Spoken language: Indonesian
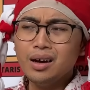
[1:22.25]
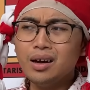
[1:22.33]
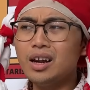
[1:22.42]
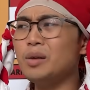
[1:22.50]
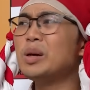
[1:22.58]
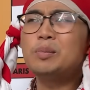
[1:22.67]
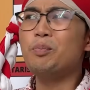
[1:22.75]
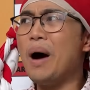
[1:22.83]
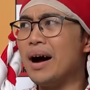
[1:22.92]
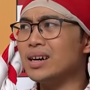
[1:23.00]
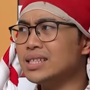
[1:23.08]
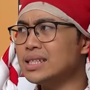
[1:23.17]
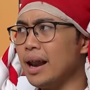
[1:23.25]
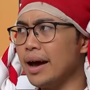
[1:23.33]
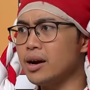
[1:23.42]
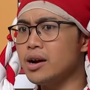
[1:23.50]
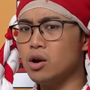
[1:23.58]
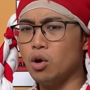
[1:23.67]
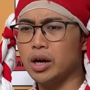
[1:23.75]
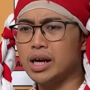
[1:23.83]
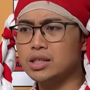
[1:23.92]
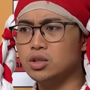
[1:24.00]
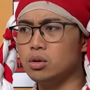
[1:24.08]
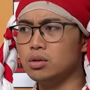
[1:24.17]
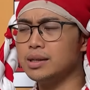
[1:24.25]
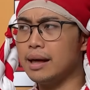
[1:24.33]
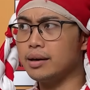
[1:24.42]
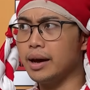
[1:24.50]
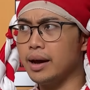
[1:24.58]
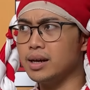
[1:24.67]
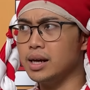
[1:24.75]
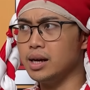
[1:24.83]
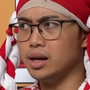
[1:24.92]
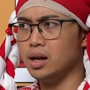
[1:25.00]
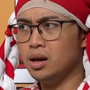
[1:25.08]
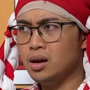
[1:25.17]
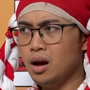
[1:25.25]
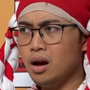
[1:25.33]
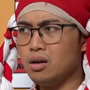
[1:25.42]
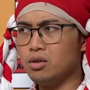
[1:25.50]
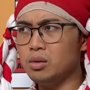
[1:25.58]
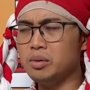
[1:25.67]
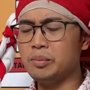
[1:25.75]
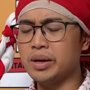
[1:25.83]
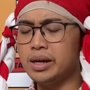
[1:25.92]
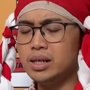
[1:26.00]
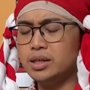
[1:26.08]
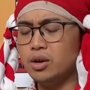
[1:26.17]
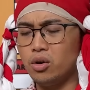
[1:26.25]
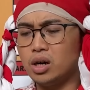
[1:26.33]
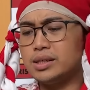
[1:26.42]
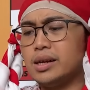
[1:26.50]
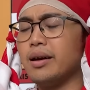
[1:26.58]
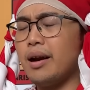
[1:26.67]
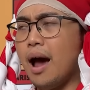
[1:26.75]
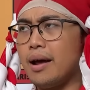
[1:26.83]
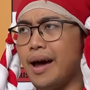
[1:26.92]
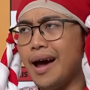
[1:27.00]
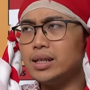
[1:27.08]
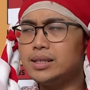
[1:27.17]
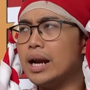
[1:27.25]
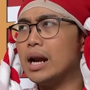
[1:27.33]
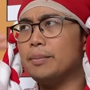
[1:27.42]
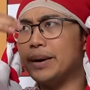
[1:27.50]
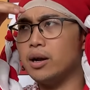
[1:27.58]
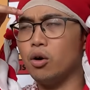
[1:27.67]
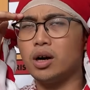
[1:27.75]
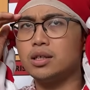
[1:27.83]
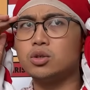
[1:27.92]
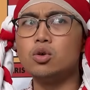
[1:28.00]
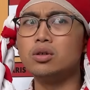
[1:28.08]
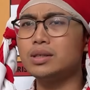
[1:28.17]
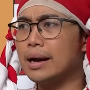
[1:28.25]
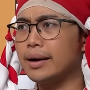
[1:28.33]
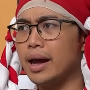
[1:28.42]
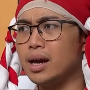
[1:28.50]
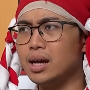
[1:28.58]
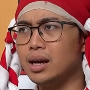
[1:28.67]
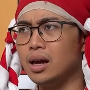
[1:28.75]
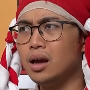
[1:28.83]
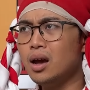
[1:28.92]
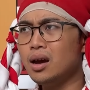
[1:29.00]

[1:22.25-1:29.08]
Ribet banget sih lahir di keluarga sultan kayak gini. Aku lebih mending jadi orang sederhana aja daripada orang sultan kayak gini.